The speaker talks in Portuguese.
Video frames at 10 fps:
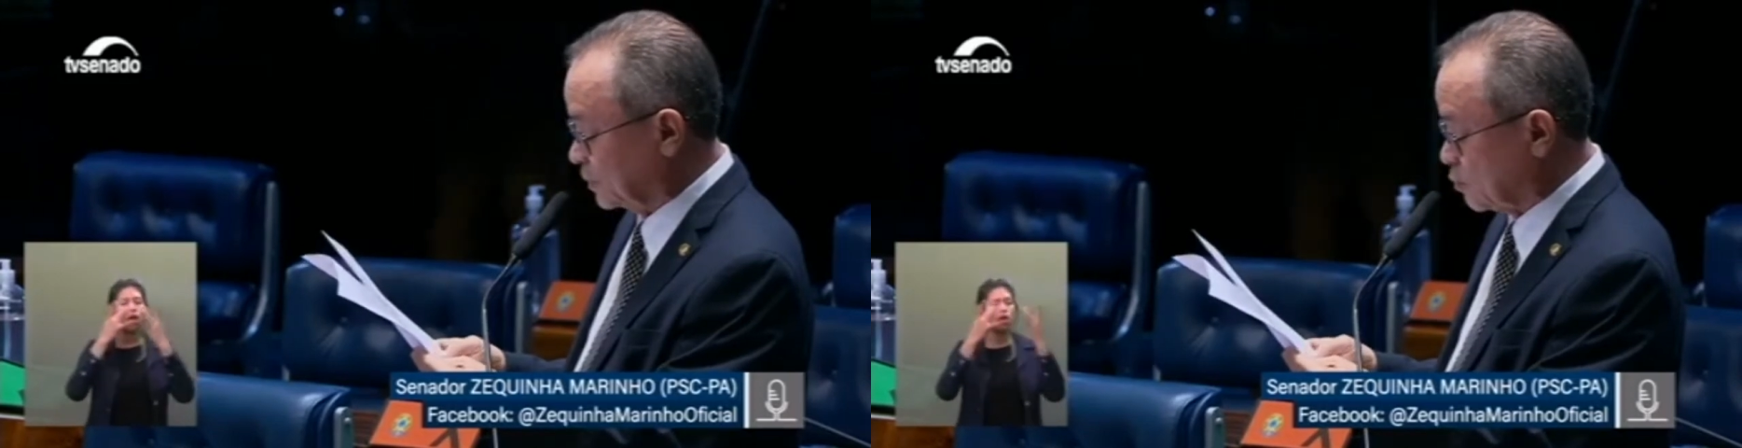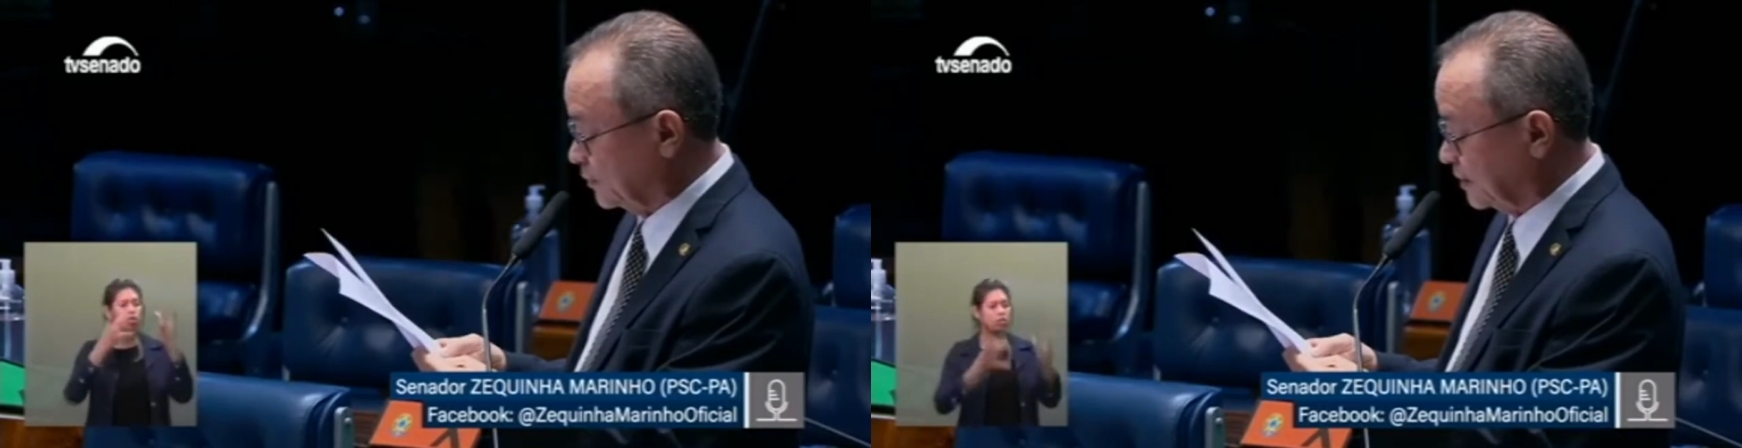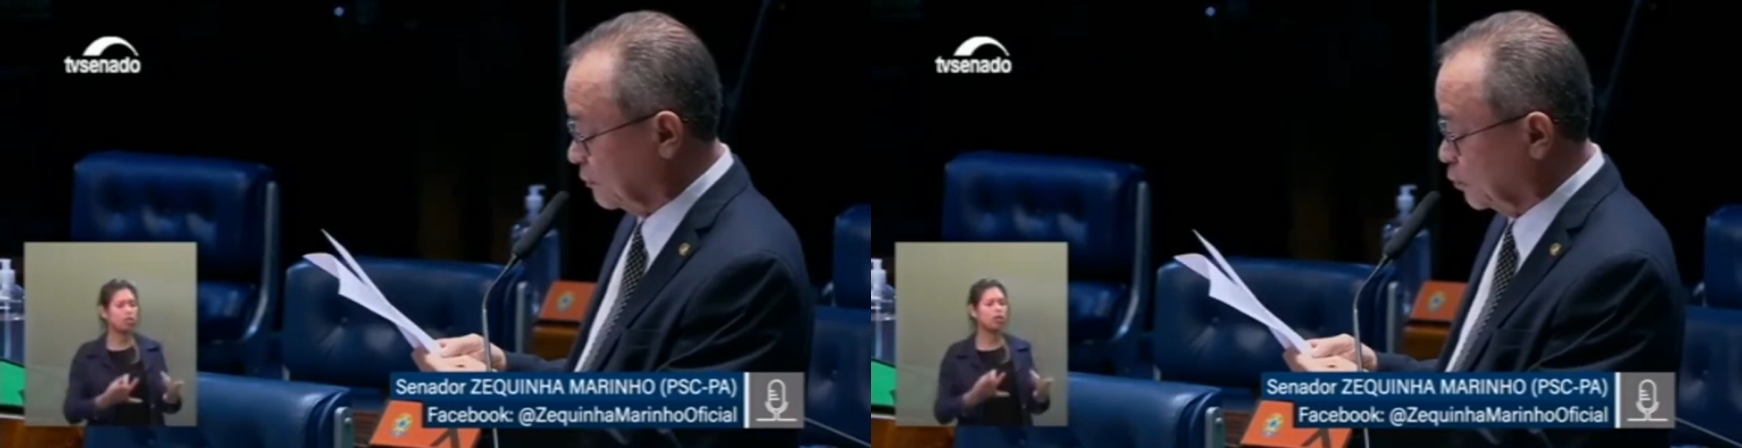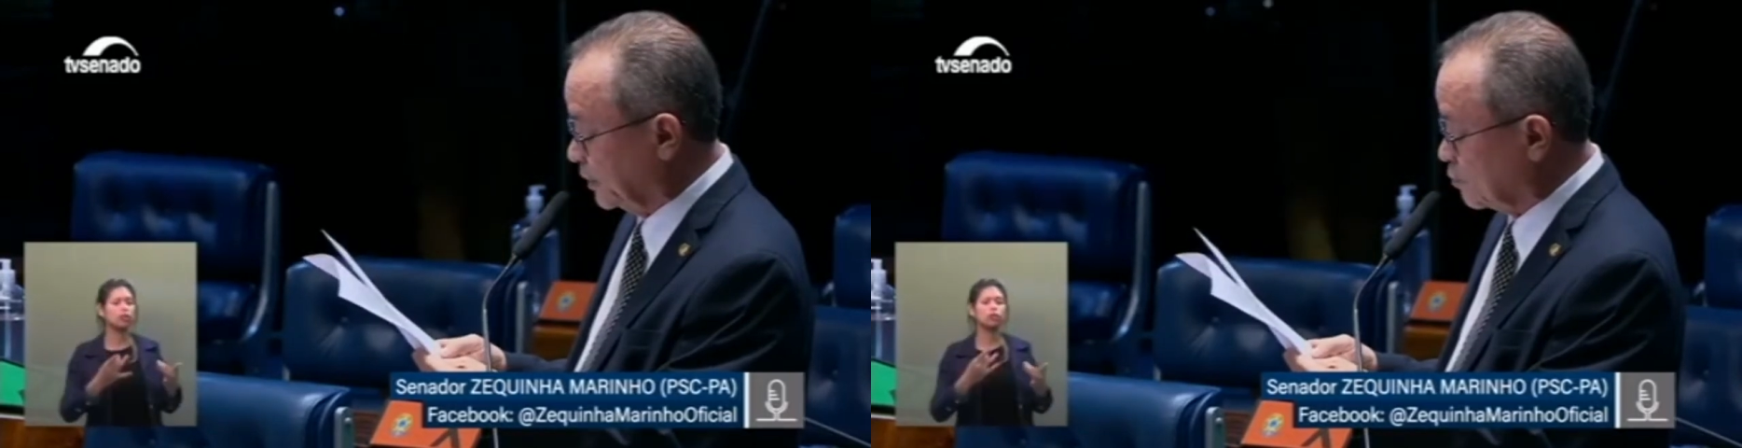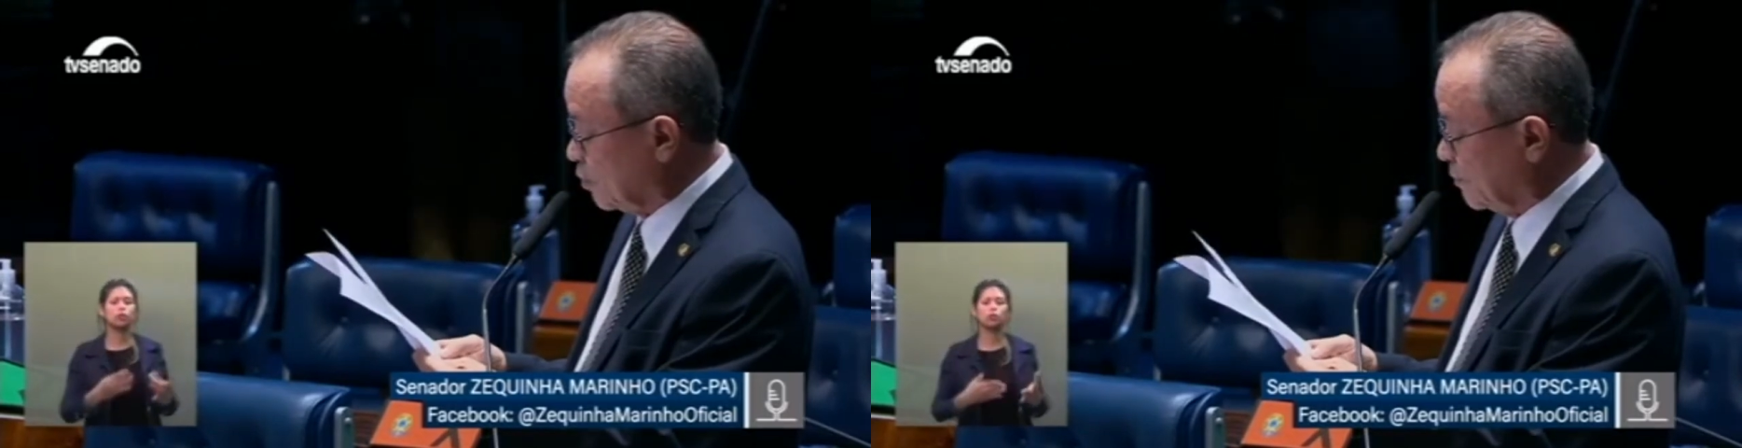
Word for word: de contribuir com o